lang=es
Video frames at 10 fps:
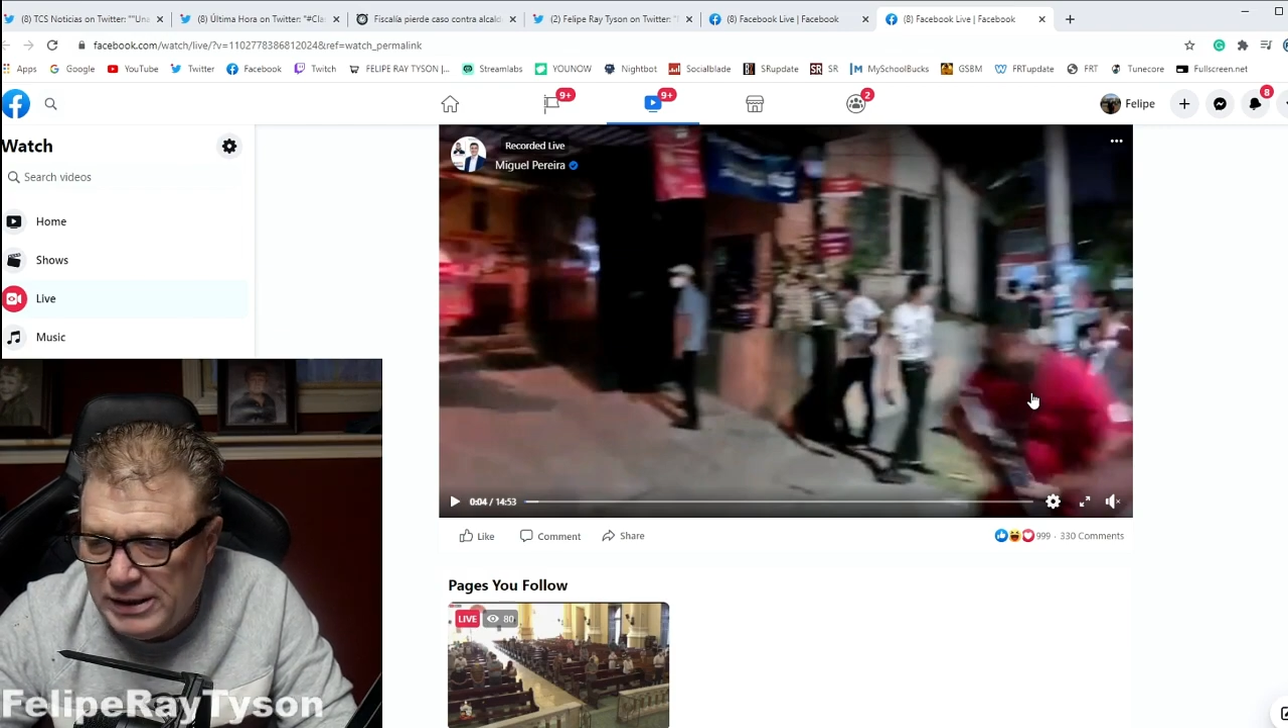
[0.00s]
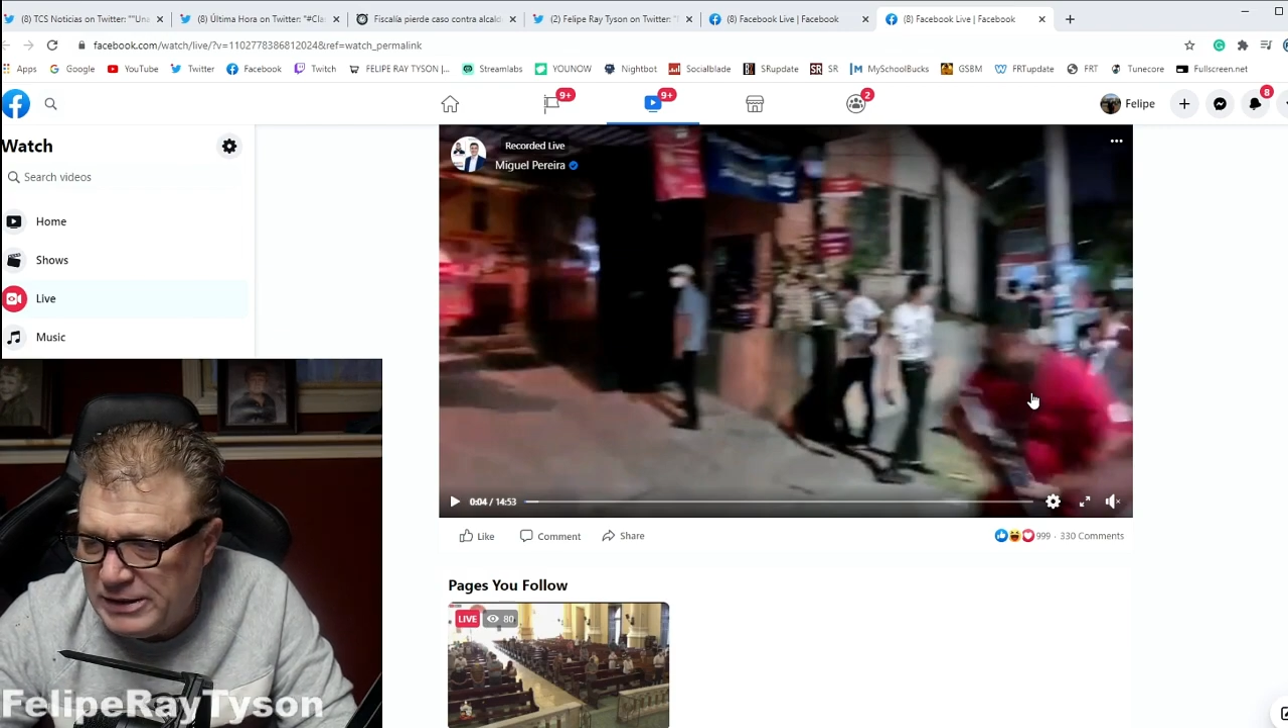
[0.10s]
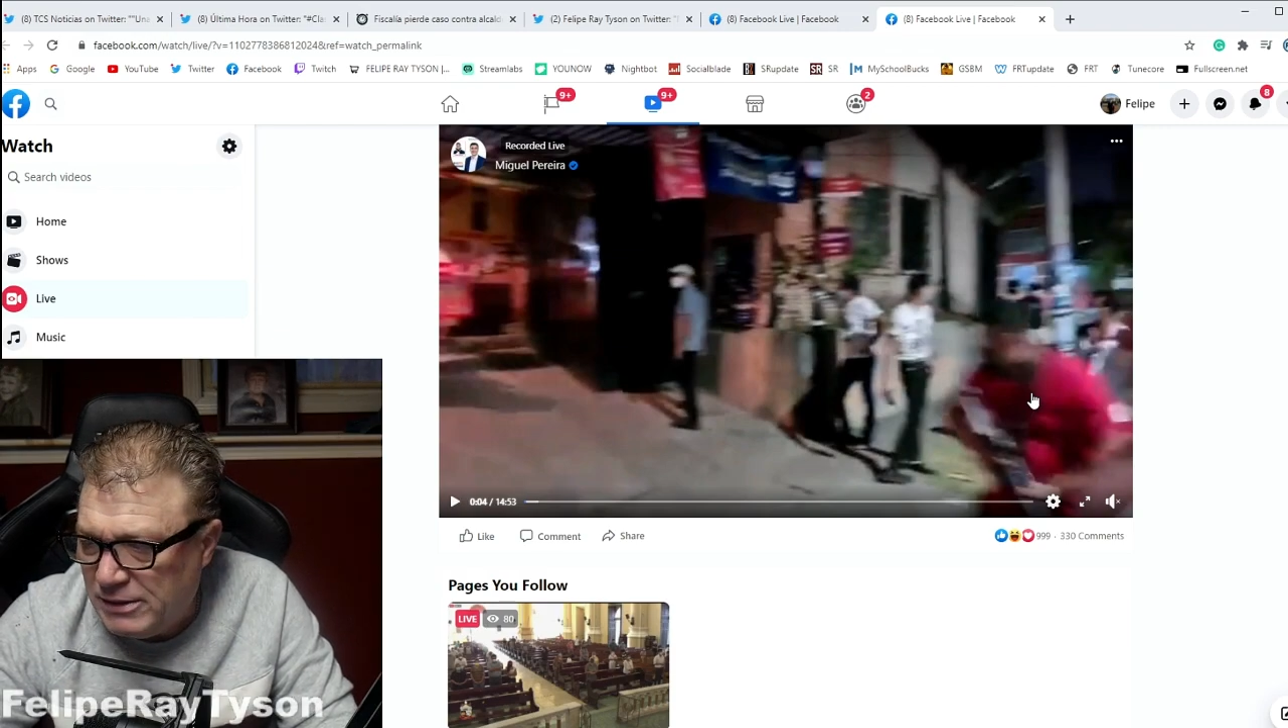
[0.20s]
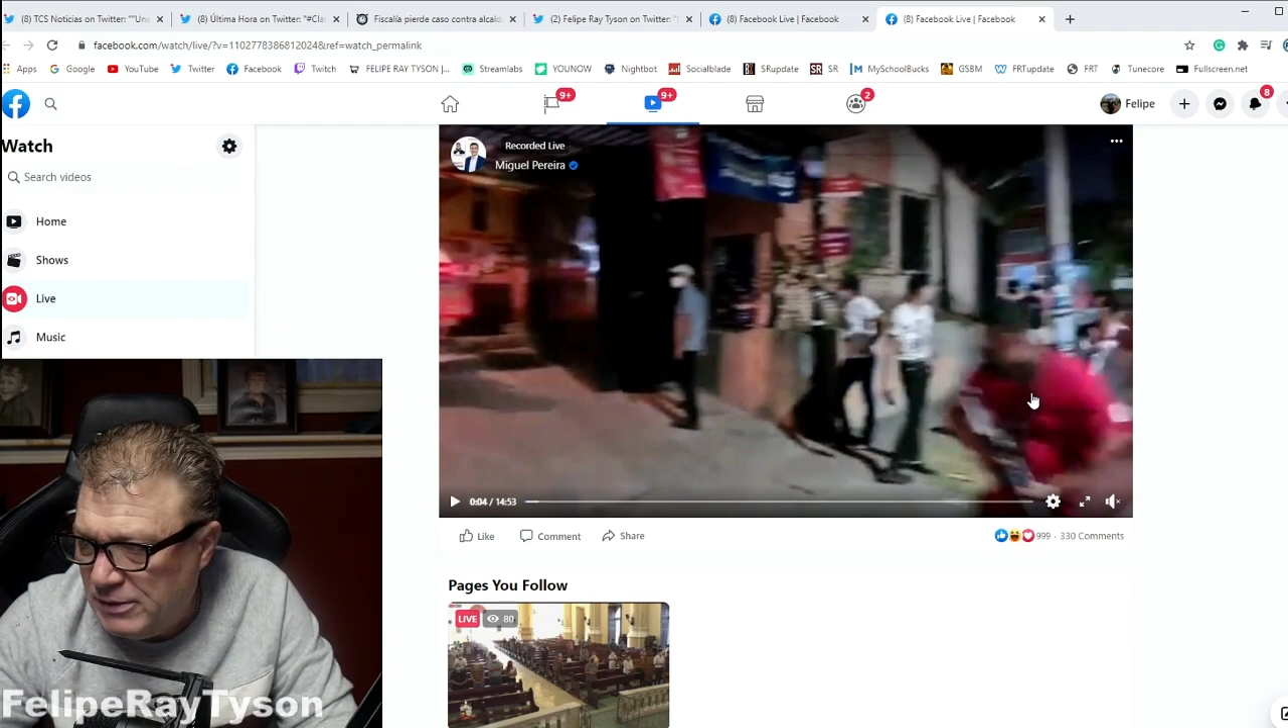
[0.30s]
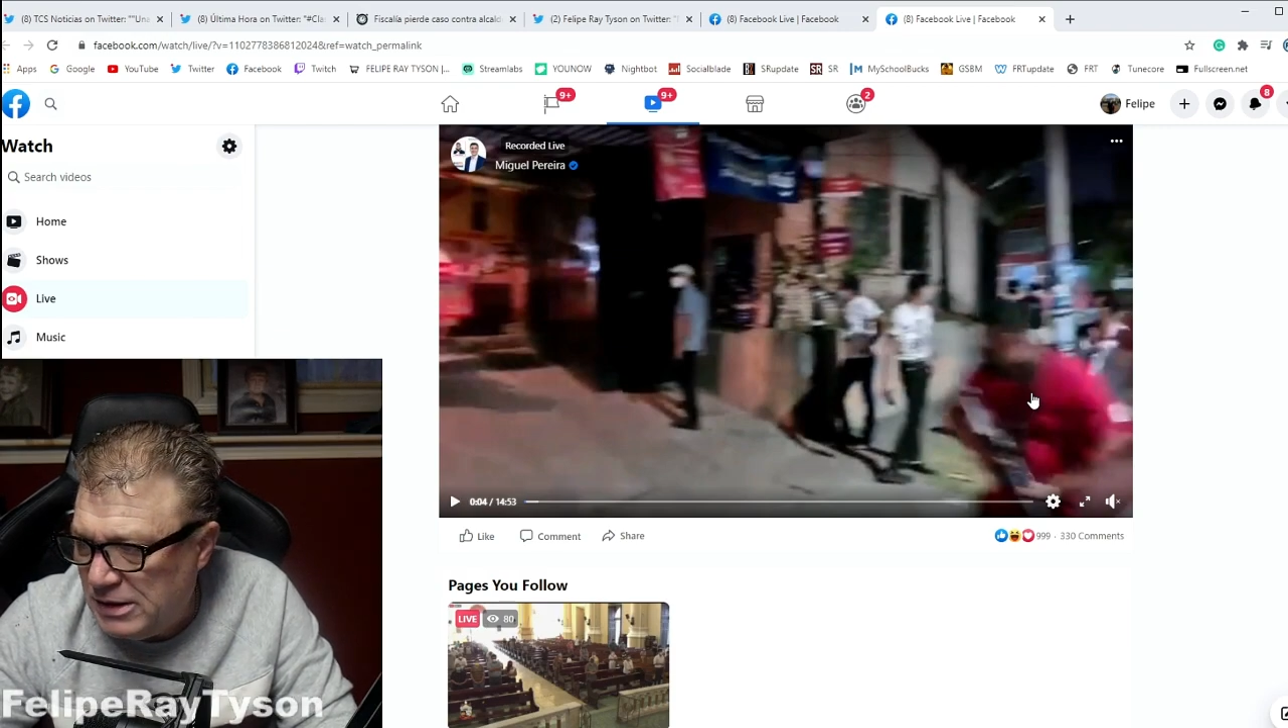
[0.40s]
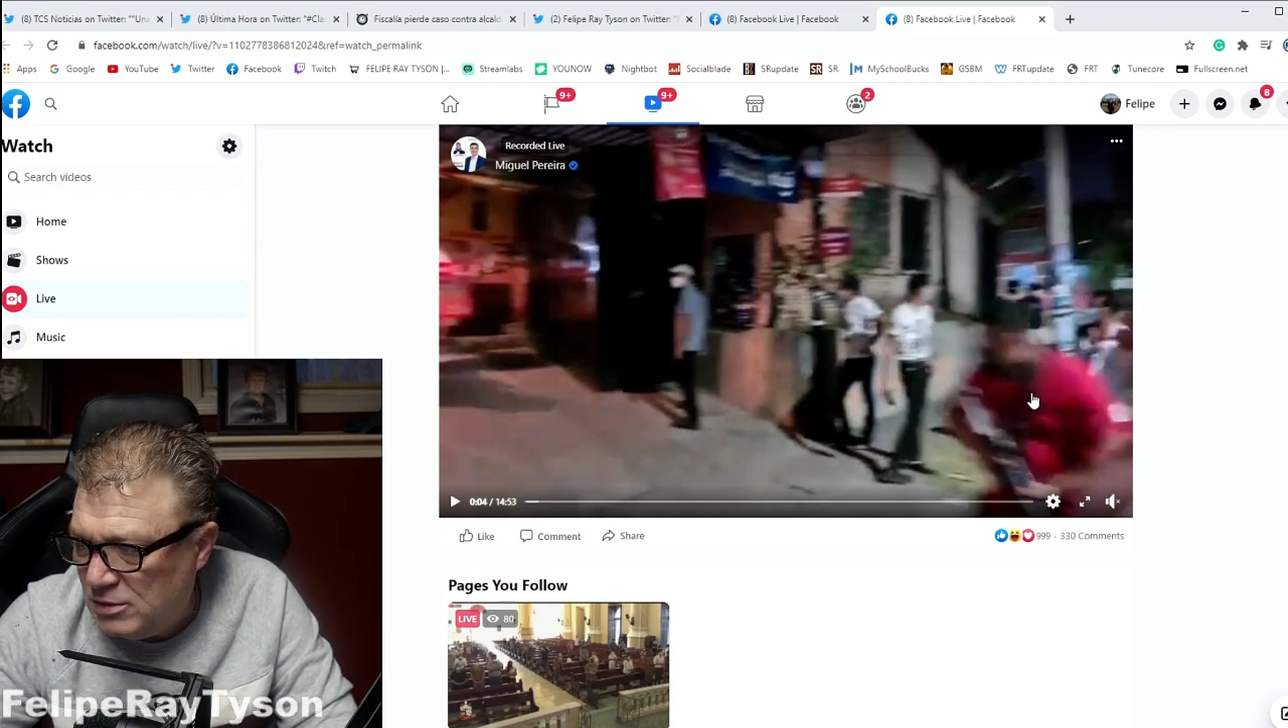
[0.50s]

anda, mira,